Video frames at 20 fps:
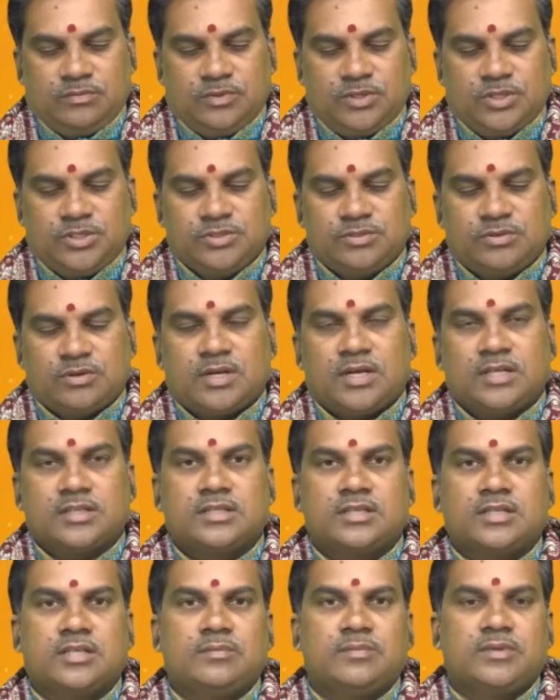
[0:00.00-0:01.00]
వర్జం
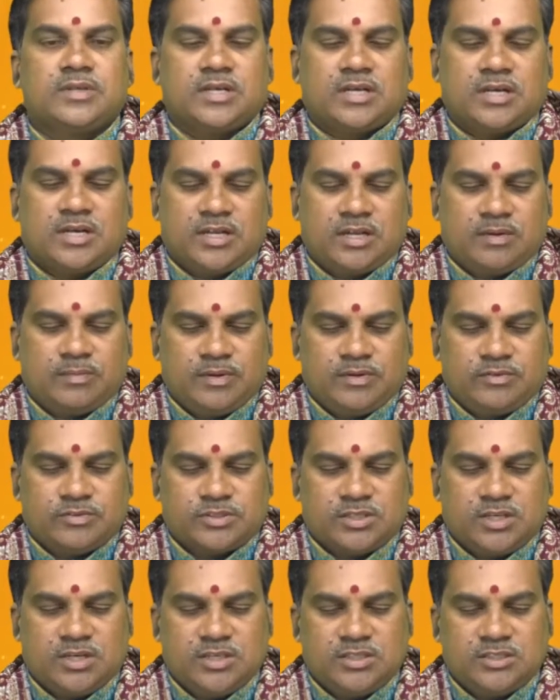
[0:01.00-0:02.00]
రాత్రి ఎనిమిది గంటల నలభై
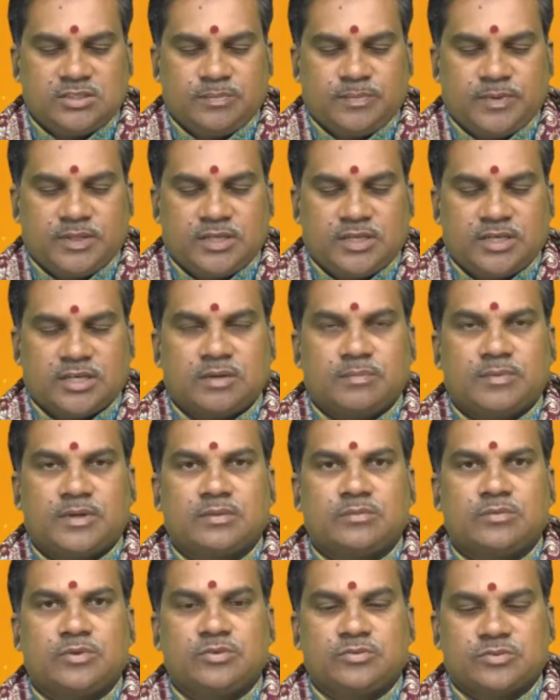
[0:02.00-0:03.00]
నిమిషాల నుంచి పది గంటల
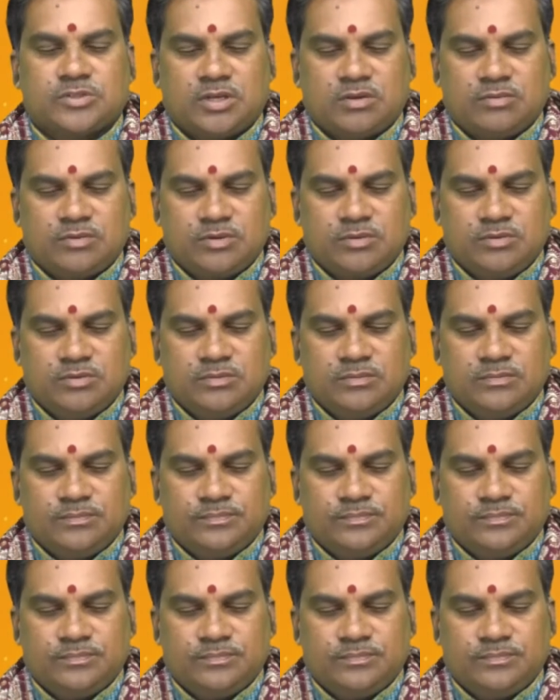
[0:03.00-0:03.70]
పదమూడు నిమిషాల వరకు